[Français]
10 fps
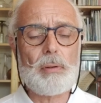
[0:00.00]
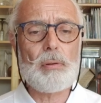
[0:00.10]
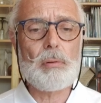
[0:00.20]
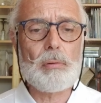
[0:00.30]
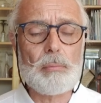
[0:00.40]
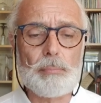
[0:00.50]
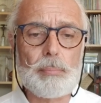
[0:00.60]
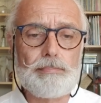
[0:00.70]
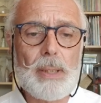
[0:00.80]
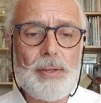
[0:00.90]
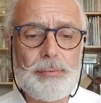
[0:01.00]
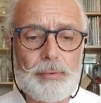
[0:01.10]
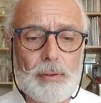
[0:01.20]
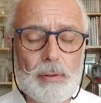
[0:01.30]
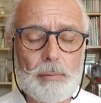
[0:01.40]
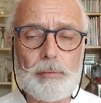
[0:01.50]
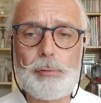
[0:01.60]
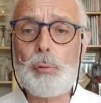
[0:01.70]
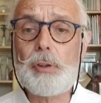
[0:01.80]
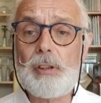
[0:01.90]
que l'on passe euh,
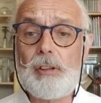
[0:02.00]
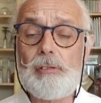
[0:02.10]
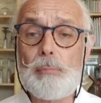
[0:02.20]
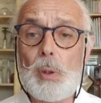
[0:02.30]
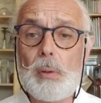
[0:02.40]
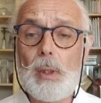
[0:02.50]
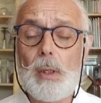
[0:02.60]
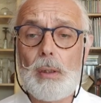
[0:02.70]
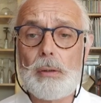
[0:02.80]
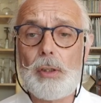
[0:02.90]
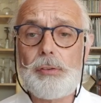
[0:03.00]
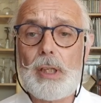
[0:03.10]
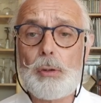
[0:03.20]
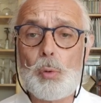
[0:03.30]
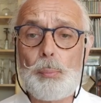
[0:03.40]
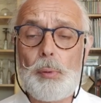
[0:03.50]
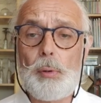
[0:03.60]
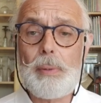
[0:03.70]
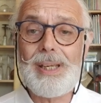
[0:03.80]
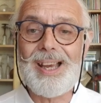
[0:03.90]
successivement d'un stade qu'on peut
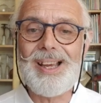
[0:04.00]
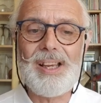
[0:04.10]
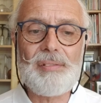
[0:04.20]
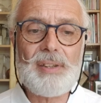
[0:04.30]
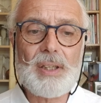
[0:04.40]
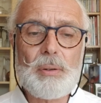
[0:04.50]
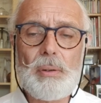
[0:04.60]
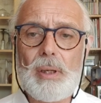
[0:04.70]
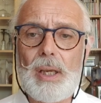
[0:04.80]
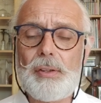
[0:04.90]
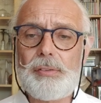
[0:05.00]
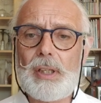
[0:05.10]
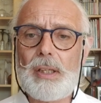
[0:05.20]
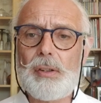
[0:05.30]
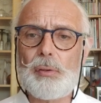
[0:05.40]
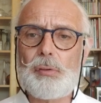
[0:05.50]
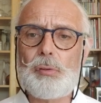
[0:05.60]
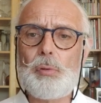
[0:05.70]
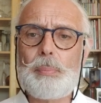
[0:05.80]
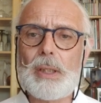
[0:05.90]
nommer inférieur à un stade
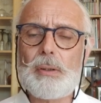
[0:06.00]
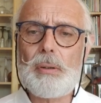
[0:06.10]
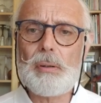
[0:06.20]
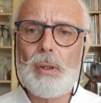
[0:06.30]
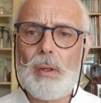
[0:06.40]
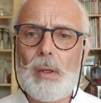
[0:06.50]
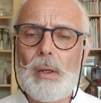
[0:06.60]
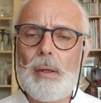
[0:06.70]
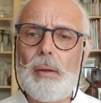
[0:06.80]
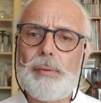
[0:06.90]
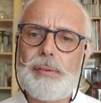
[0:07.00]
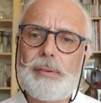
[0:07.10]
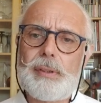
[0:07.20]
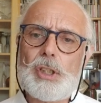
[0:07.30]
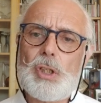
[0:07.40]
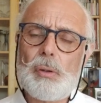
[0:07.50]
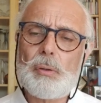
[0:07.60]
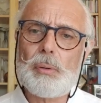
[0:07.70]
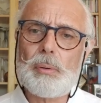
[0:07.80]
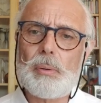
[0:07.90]
supérieur, euh, sachant
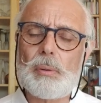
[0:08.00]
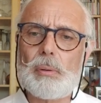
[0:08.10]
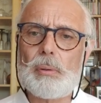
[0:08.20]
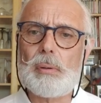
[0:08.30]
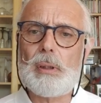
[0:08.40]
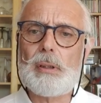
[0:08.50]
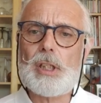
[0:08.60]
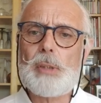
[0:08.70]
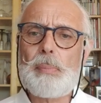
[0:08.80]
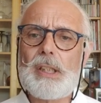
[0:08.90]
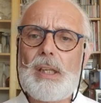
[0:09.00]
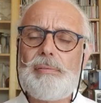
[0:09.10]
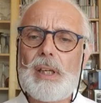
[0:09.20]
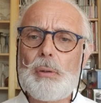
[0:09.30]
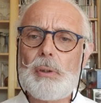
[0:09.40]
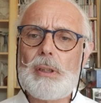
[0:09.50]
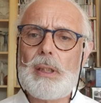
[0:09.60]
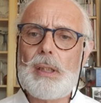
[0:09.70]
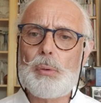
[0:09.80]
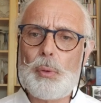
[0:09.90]
qu'il euh, il ne s'agit pas
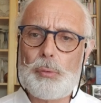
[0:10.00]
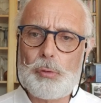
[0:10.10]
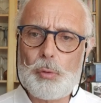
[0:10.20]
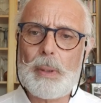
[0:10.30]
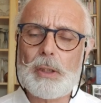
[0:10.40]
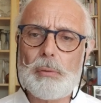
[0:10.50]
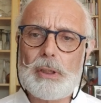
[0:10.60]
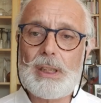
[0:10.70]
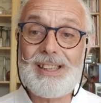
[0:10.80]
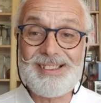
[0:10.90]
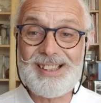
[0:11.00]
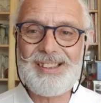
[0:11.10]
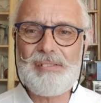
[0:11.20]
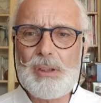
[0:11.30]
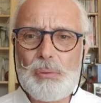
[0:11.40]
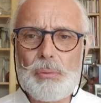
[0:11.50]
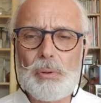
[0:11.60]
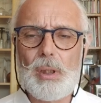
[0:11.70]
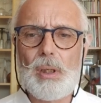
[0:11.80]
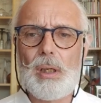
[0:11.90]
d'infériorité ou de supériorité des
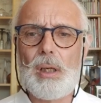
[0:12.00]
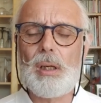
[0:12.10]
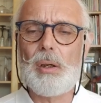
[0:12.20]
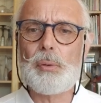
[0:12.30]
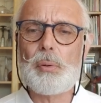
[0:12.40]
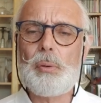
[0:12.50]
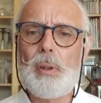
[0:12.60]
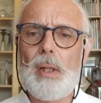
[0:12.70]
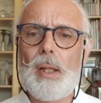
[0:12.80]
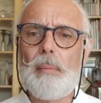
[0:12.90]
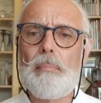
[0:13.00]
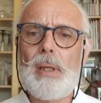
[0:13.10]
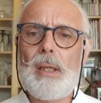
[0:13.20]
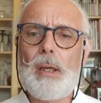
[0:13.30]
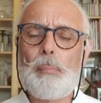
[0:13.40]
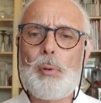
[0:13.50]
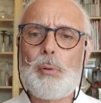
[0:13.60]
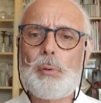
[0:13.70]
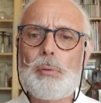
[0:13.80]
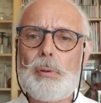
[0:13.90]
individus entre eux, mais plutôt